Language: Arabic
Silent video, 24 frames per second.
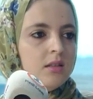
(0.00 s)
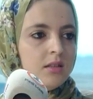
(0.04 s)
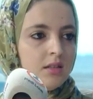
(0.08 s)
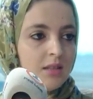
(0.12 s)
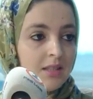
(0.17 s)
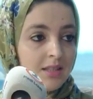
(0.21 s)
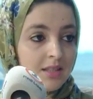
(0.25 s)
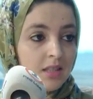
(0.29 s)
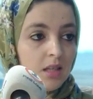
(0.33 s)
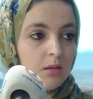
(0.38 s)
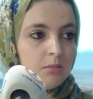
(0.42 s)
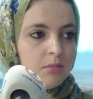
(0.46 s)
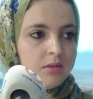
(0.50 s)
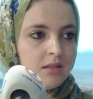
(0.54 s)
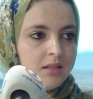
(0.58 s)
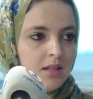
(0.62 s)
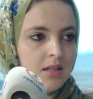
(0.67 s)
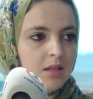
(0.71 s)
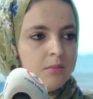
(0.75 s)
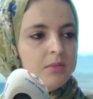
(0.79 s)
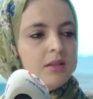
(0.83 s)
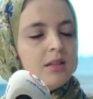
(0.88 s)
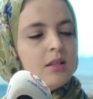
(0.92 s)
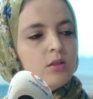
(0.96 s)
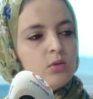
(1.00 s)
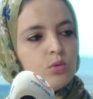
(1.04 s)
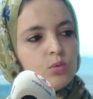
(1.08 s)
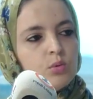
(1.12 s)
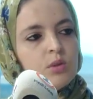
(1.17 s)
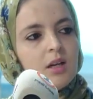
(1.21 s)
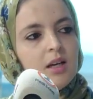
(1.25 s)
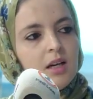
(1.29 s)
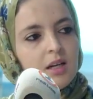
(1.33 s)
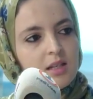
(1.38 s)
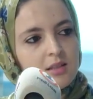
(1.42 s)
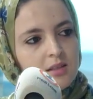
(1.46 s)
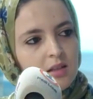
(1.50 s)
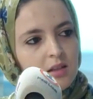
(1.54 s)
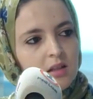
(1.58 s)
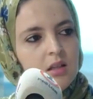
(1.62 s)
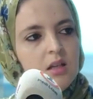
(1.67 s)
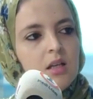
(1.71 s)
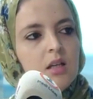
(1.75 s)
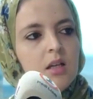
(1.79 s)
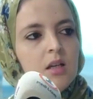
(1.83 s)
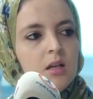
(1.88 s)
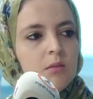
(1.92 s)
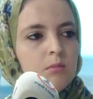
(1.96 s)
يتصاب بالثعلبه كتكون اكثر
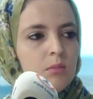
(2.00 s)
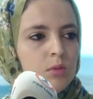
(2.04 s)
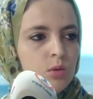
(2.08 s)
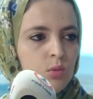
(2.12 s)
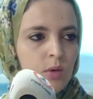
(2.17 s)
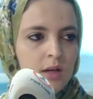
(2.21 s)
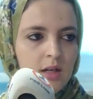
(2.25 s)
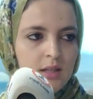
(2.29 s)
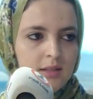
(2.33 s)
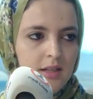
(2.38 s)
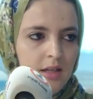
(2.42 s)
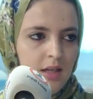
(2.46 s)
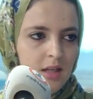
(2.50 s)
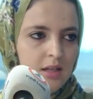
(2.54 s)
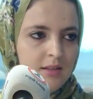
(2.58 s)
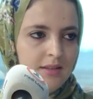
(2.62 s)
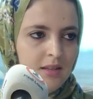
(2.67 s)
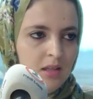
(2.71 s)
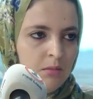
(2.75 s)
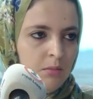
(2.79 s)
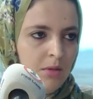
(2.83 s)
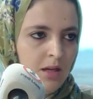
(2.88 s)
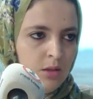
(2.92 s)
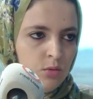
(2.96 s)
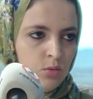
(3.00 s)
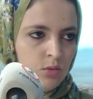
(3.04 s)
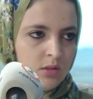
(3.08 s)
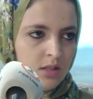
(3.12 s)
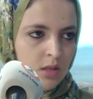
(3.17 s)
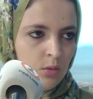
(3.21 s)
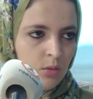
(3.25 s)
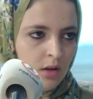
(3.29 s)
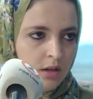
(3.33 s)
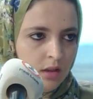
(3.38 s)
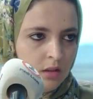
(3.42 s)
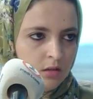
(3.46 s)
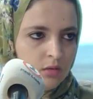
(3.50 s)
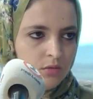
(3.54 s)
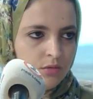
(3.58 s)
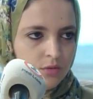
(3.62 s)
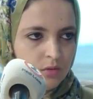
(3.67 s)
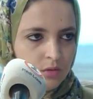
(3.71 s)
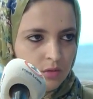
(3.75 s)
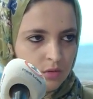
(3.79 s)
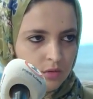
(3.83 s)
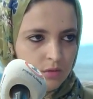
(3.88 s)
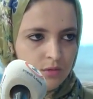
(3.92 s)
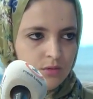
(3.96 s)
من واحد عادي اللي ما عنده حتى واحد
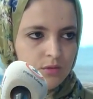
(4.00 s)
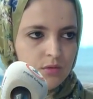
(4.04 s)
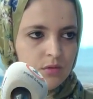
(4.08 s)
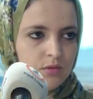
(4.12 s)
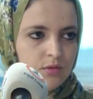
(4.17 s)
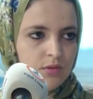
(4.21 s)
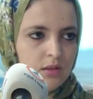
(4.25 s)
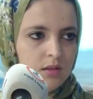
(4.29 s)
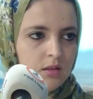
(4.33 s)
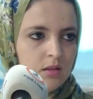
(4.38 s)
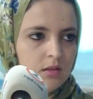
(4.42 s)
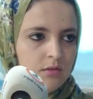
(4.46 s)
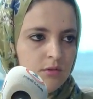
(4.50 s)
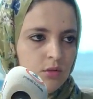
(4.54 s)
في في في,